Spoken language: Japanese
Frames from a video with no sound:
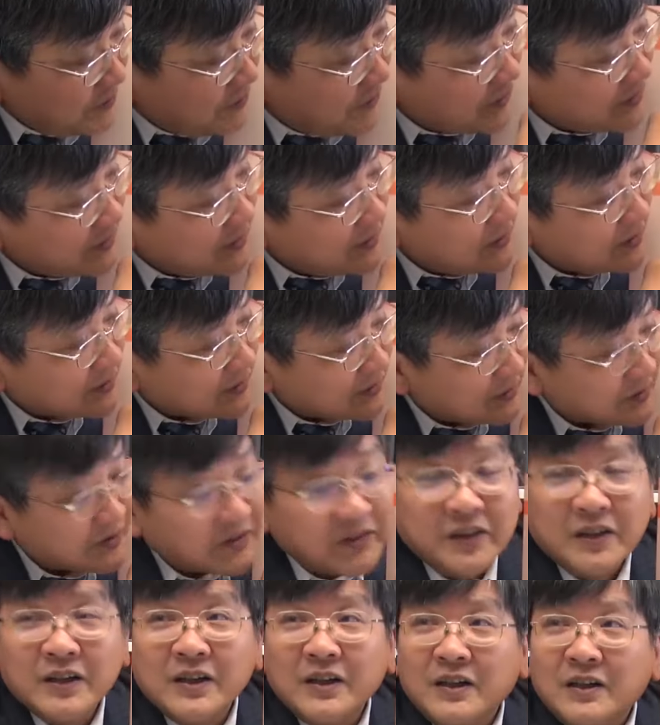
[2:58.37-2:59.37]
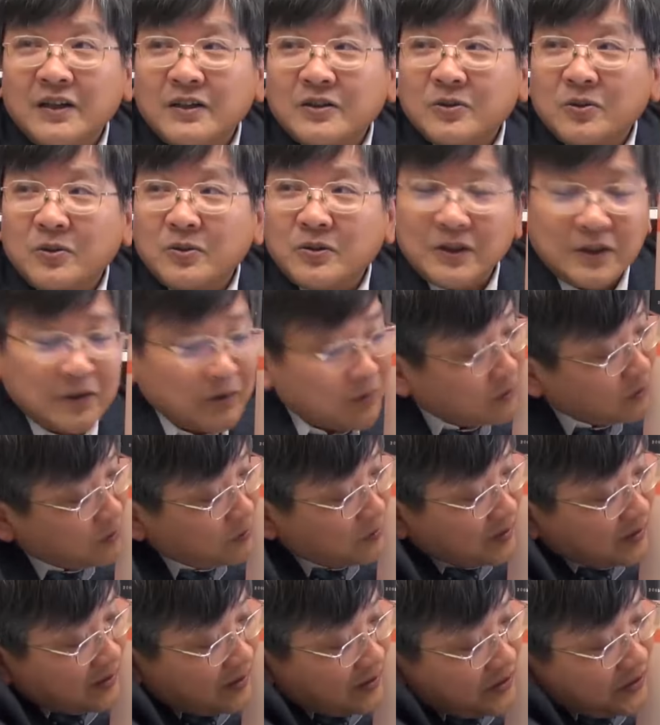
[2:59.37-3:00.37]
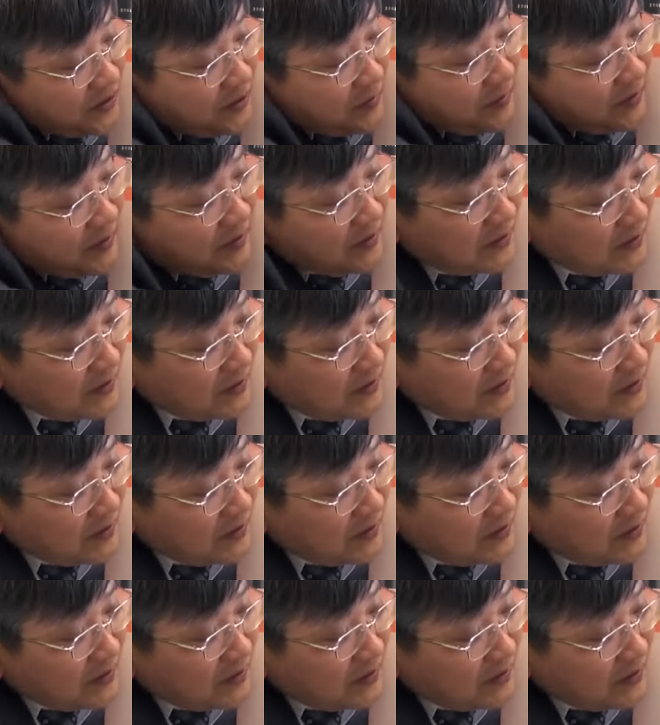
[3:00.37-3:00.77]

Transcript: 万里なんですこっからここまでが1万